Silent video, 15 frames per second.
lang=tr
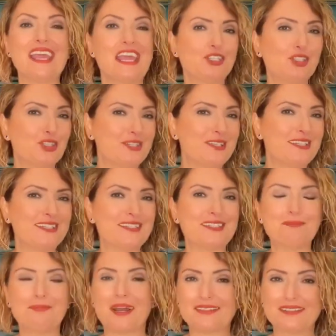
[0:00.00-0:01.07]
eşiniz,
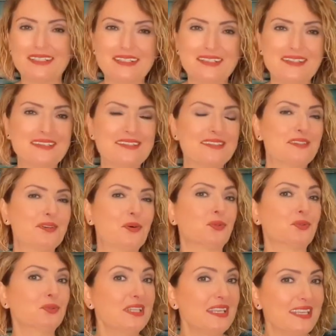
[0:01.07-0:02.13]
partneriniz,
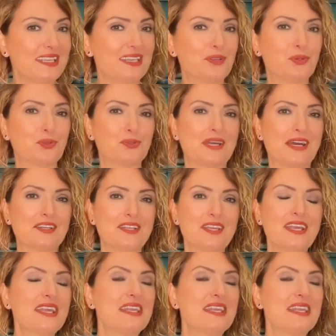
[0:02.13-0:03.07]
onunla ilgili konular